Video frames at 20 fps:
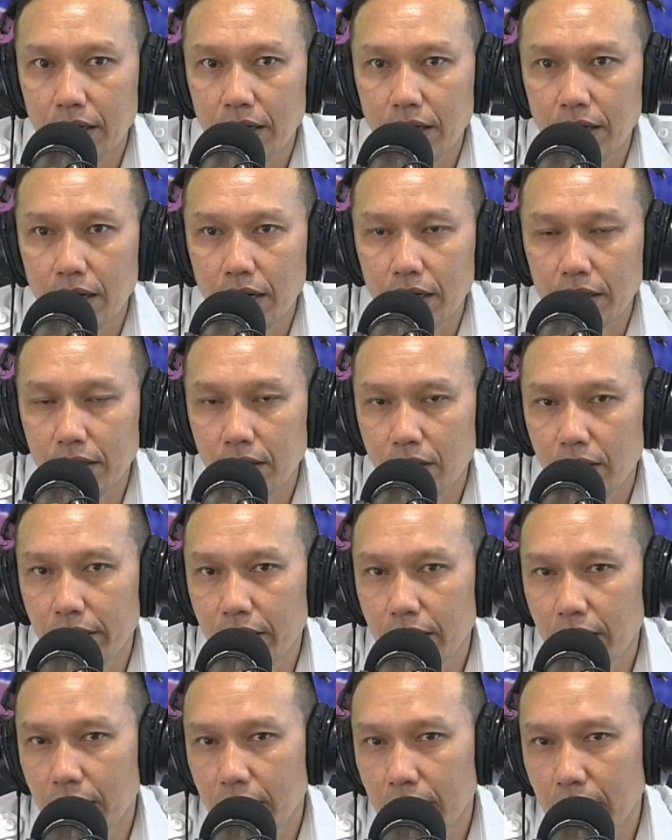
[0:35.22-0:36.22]
atau
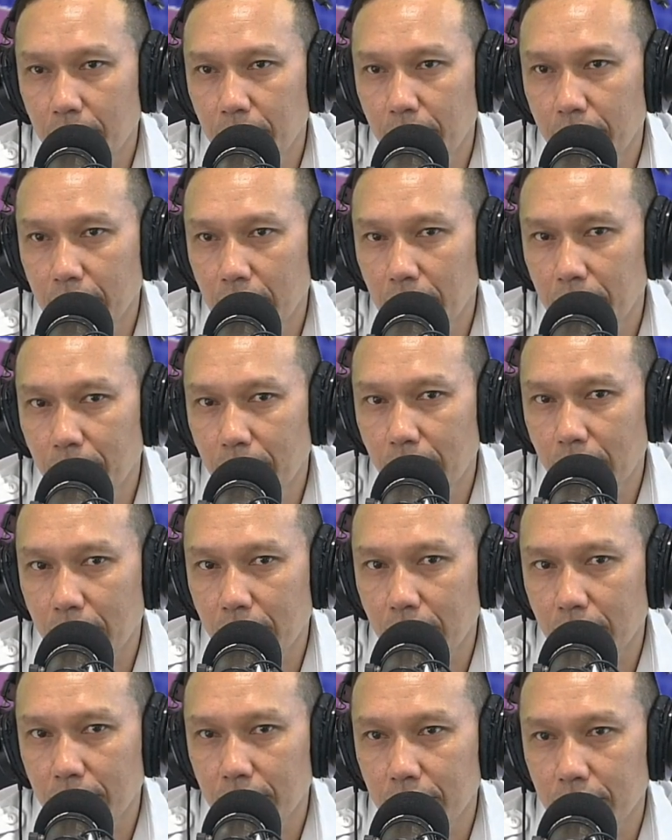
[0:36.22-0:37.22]
ada
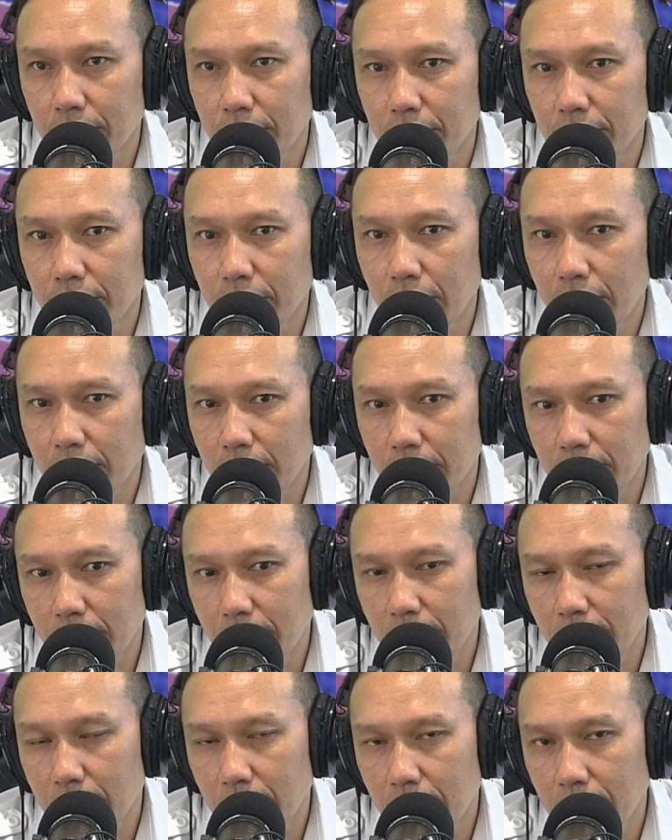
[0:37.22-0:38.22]
kabar-kabar
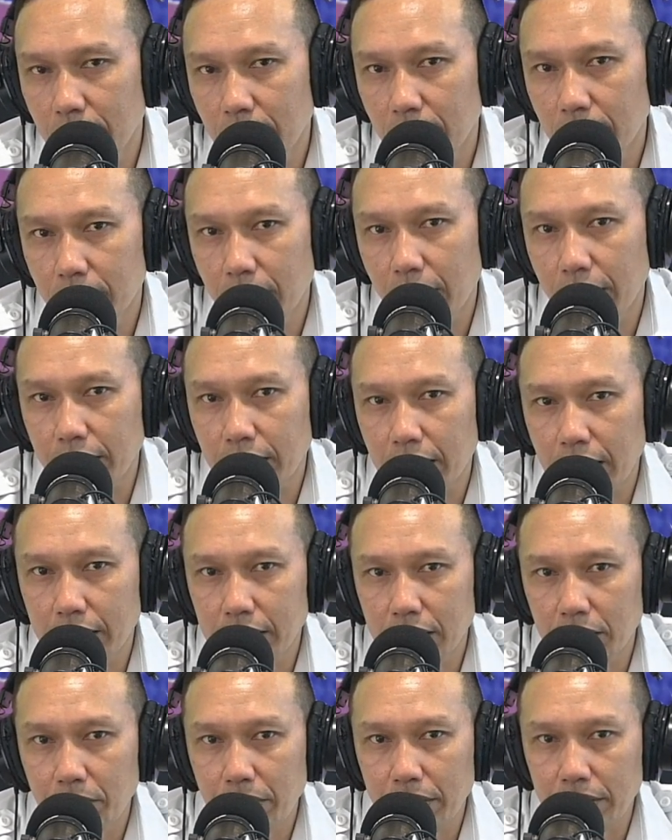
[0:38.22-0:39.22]
dari daerah
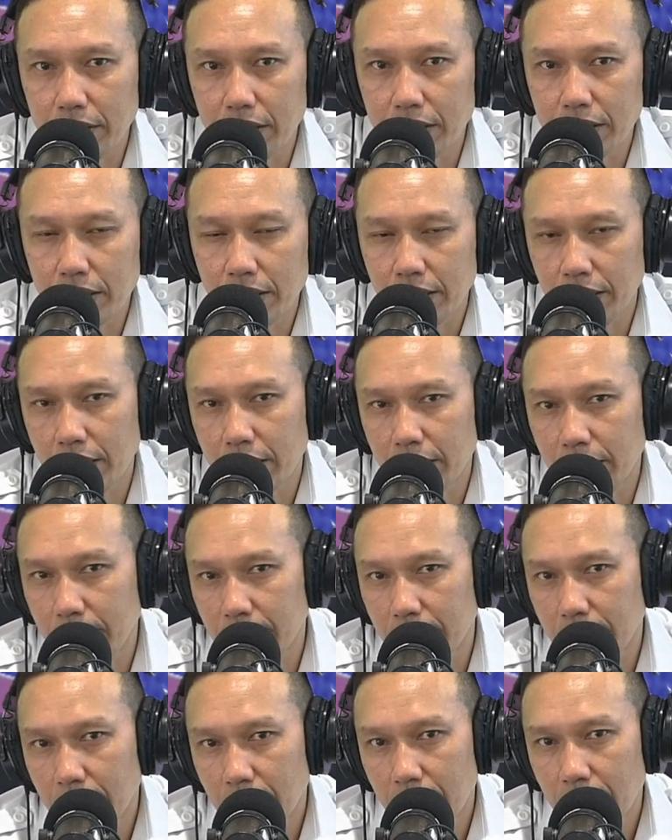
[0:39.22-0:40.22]
Anda pagi ini yang ingin
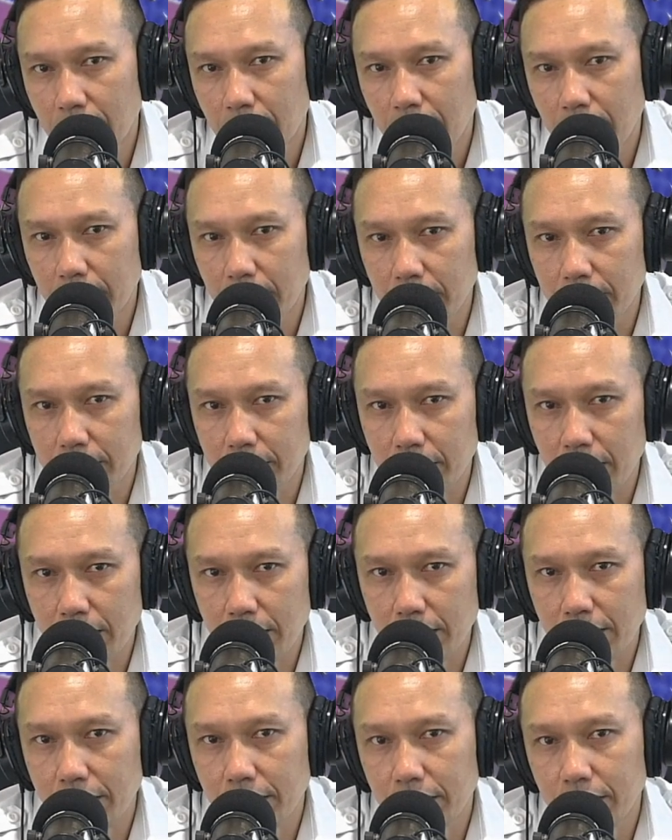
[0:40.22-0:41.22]
Anda
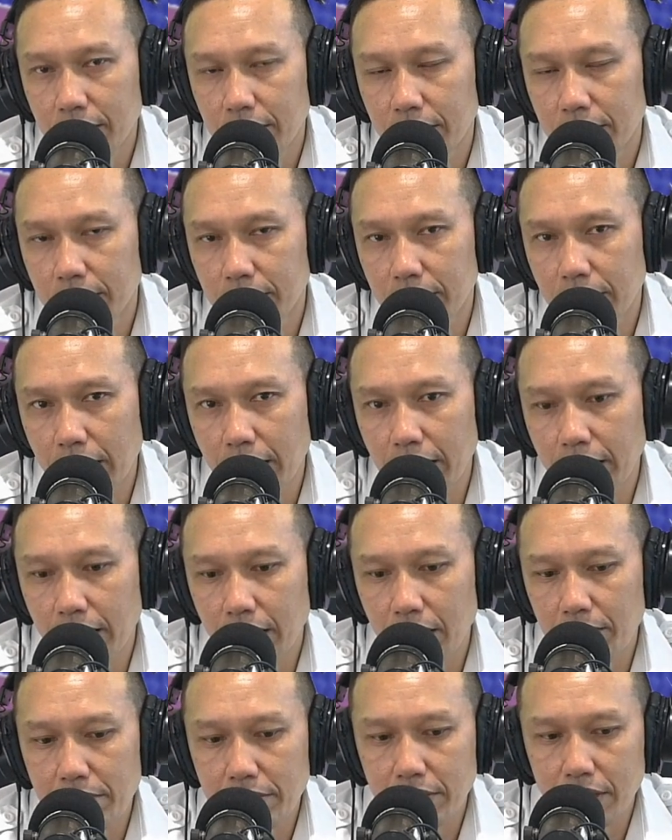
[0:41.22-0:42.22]
share, silakan
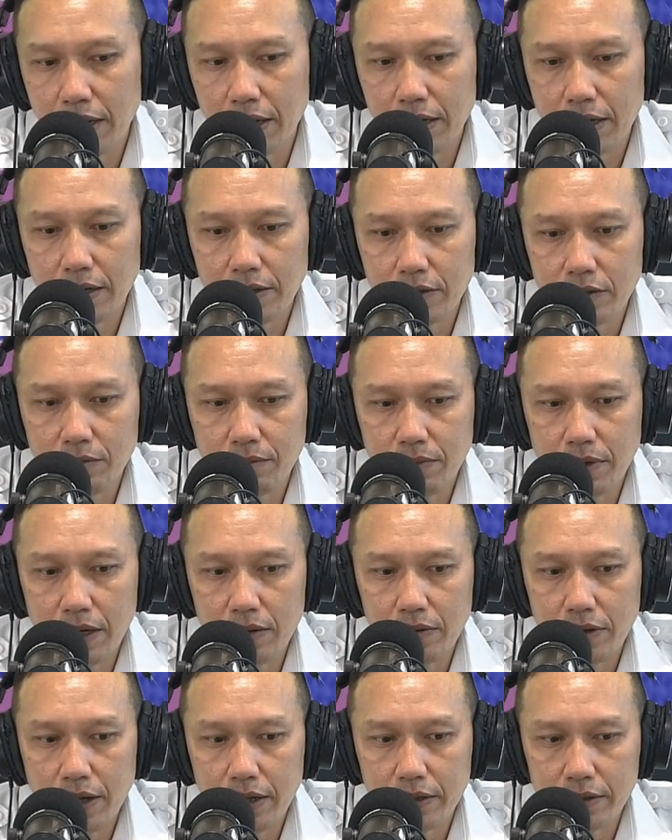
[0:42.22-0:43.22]
Anda bisa langsung
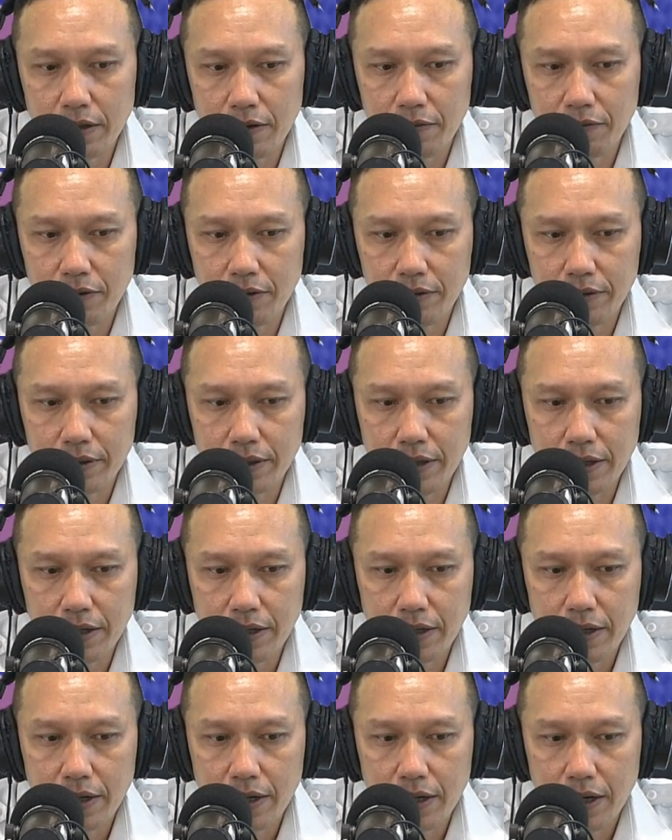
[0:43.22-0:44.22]
melalui line telepon ya
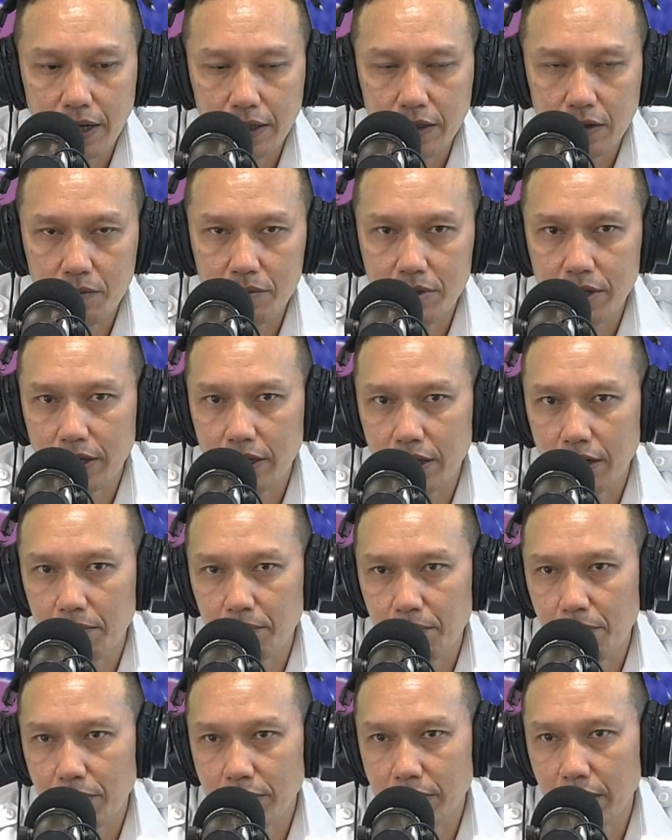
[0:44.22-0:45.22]
atau bisa
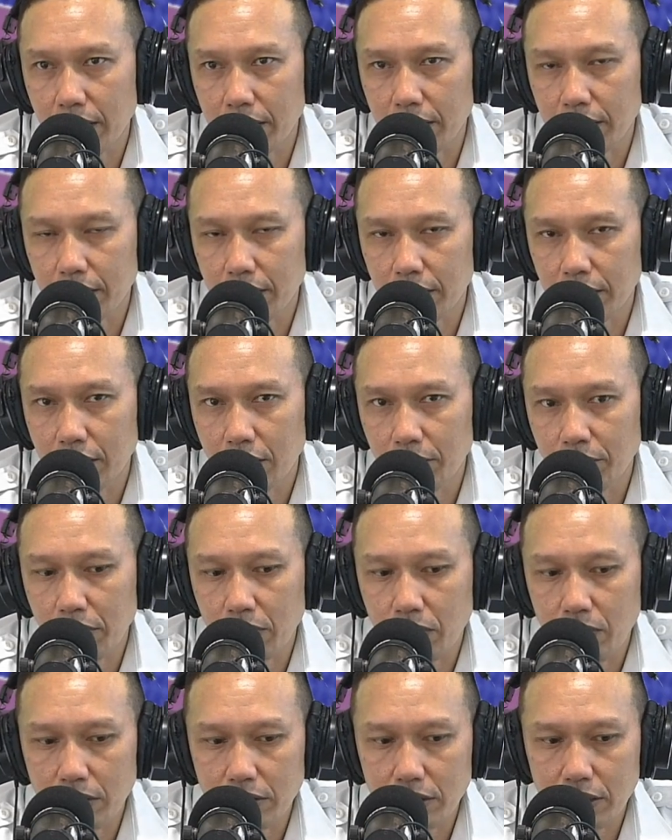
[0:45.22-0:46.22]
kirim pesan ke nomor
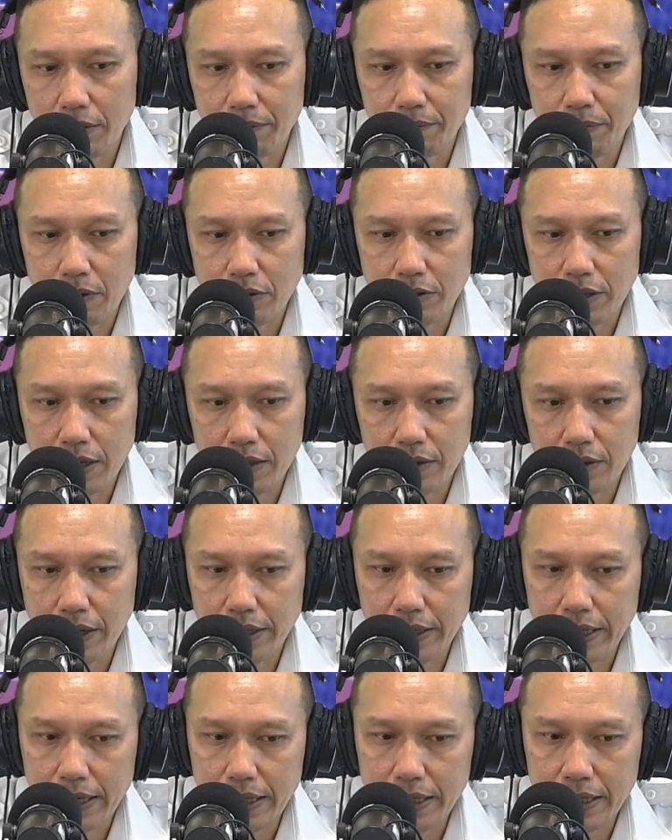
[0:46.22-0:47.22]
WhatsApp Pro 1
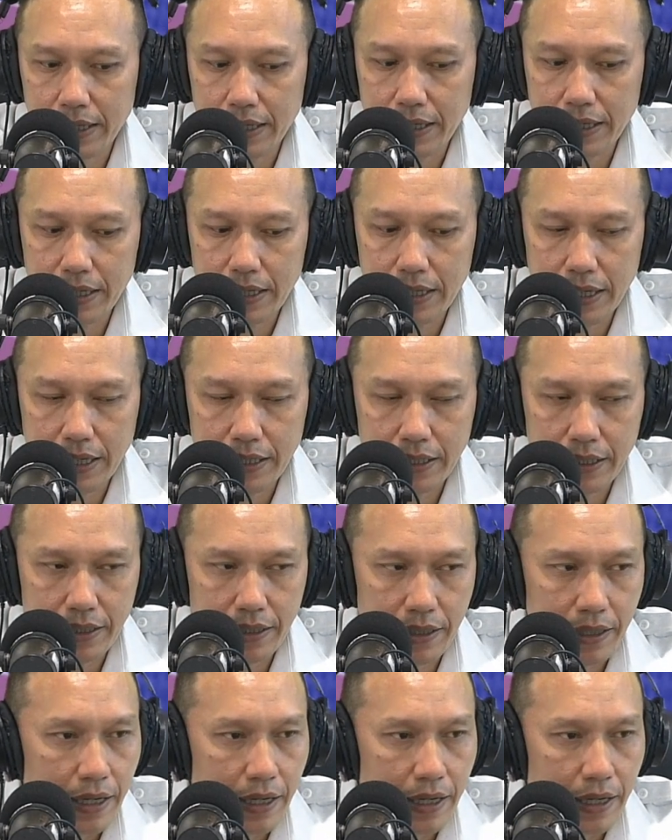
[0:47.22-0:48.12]
RRI ND.